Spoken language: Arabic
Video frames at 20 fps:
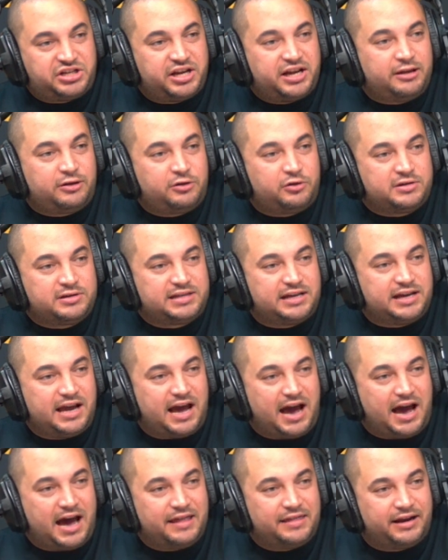التونسيه
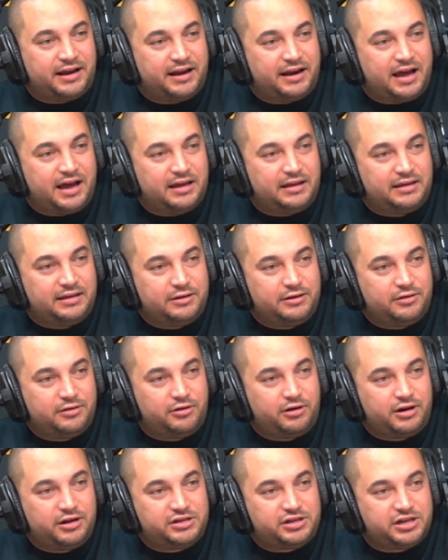حاضره رائد يظهر
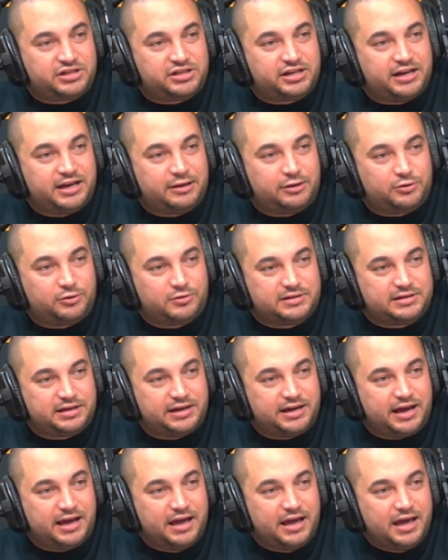لي الشاشيه
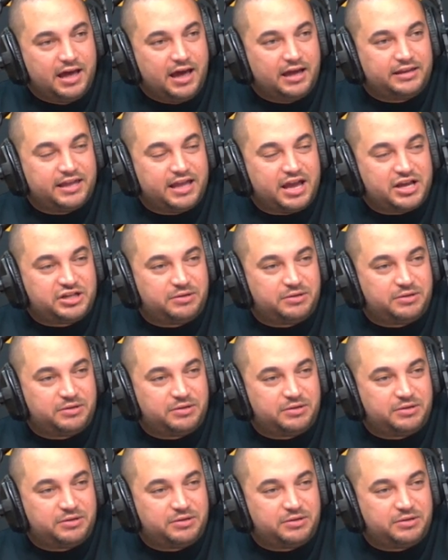التونسيه تنجم